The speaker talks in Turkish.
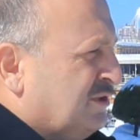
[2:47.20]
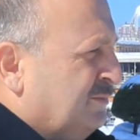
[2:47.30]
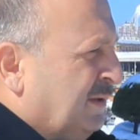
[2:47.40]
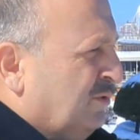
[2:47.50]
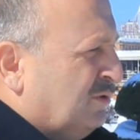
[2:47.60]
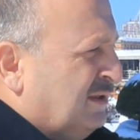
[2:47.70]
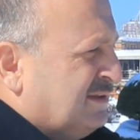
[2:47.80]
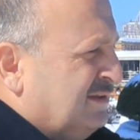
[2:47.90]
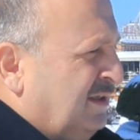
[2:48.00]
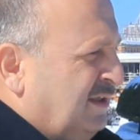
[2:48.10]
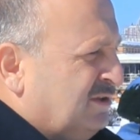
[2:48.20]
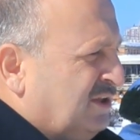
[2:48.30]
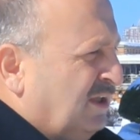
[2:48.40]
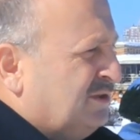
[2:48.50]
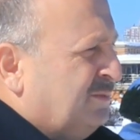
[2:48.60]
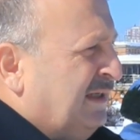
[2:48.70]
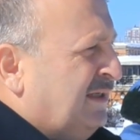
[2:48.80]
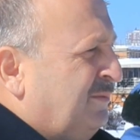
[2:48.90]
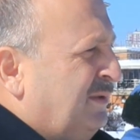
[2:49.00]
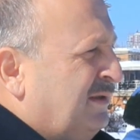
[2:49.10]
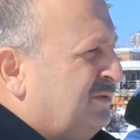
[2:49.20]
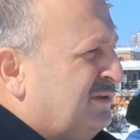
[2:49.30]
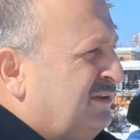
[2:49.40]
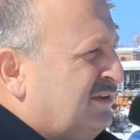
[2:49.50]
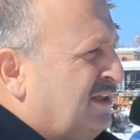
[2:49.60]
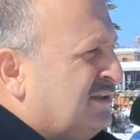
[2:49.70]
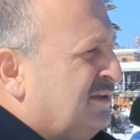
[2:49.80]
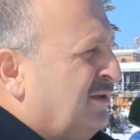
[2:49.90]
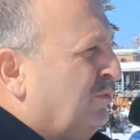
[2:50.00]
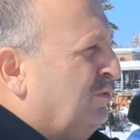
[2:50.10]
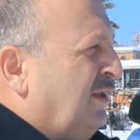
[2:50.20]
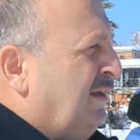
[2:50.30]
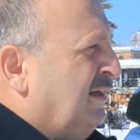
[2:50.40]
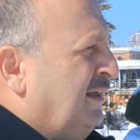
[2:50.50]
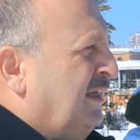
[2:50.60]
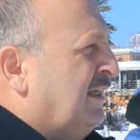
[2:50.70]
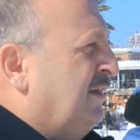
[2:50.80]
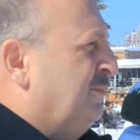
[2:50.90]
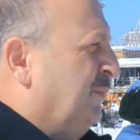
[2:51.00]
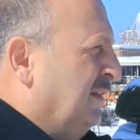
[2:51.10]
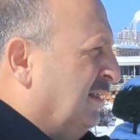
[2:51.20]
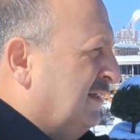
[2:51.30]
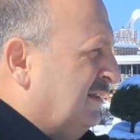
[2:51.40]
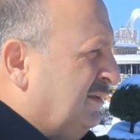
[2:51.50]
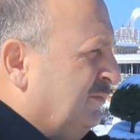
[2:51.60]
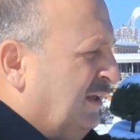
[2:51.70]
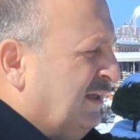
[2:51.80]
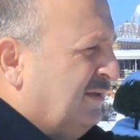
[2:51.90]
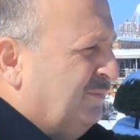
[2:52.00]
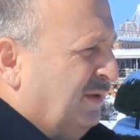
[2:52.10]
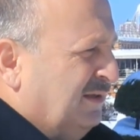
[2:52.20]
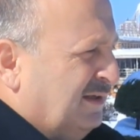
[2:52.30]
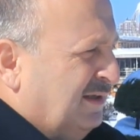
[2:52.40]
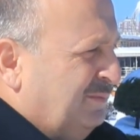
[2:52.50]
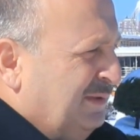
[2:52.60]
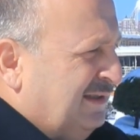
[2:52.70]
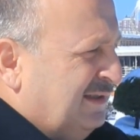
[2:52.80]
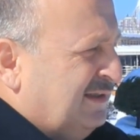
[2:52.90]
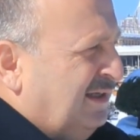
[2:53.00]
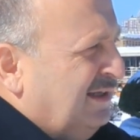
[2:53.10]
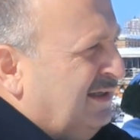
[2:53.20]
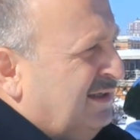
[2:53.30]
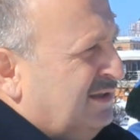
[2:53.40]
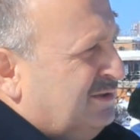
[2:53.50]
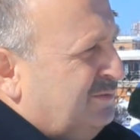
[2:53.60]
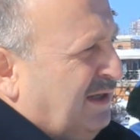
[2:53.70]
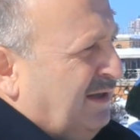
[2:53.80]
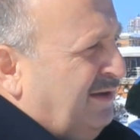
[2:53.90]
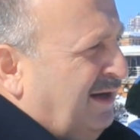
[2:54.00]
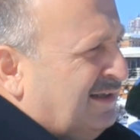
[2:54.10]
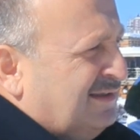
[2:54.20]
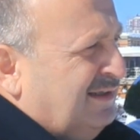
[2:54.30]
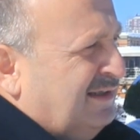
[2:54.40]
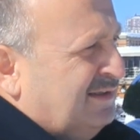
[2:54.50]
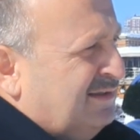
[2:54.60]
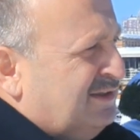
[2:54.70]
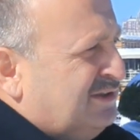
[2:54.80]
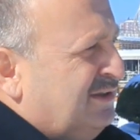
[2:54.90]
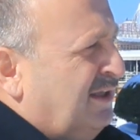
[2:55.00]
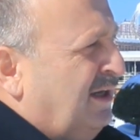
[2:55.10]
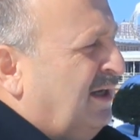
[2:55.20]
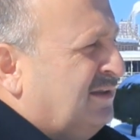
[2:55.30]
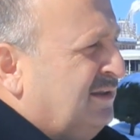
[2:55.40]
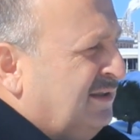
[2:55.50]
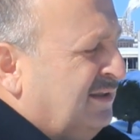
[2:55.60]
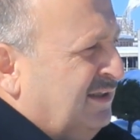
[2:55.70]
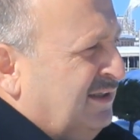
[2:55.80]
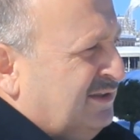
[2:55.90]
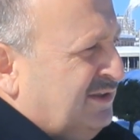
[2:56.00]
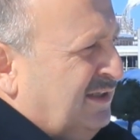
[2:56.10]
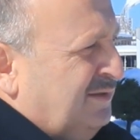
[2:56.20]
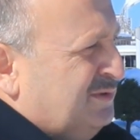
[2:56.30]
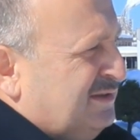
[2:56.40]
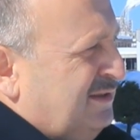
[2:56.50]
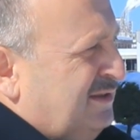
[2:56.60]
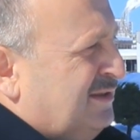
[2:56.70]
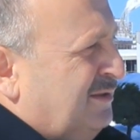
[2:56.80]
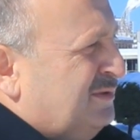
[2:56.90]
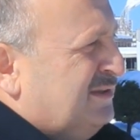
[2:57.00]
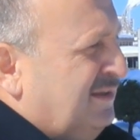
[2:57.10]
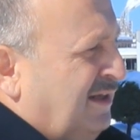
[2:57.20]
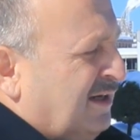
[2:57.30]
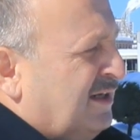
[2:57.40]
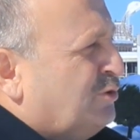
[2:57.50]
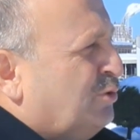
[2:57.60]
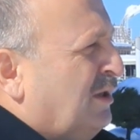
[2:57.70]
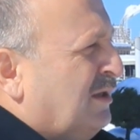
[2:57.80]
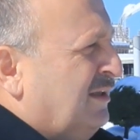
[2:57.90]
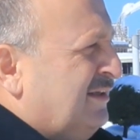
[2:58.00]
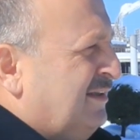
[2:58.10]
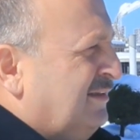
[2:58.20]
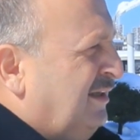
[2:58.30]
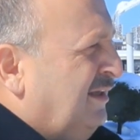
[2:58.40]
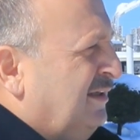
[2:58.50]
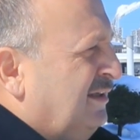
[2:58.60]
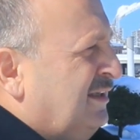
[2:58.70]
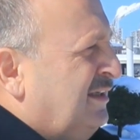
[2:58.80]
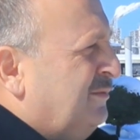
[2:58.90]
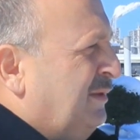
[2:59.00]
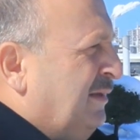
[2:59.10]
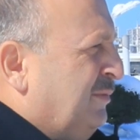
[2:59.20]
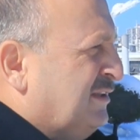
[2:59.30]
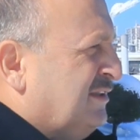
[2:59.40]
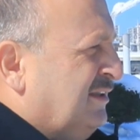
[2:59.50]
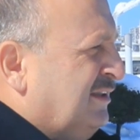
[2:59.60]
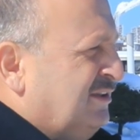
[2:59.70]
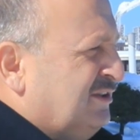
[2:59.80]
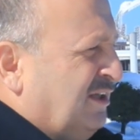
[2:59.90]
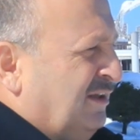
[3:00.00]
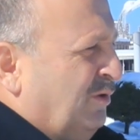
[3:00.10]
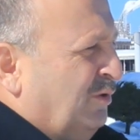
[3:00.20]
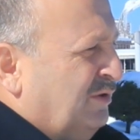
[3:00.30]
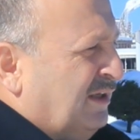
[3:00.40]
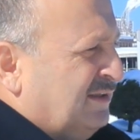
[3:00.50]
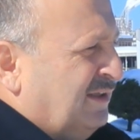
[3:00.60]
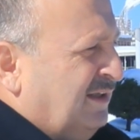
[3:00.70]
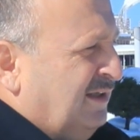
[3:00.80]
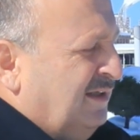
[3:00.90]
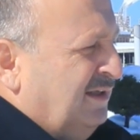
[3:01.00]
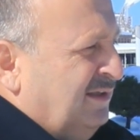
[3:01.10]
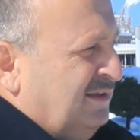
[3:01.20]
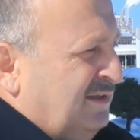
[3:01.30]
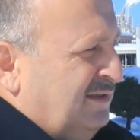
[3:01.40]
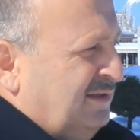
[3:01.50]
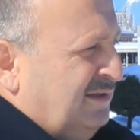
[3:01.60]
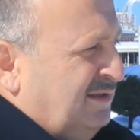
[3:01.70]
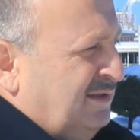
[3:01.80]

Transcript: açma noktasında çalışma ekiplerimizin içerisinde bulunan ekipmanlarıydı. Bu ekipmanlarla birlikte şimdi ana arterlerin dışında artık şehrimizin, ilçemizin ara sokaklarına da girmeye başladık. İnşallah onlarda da e,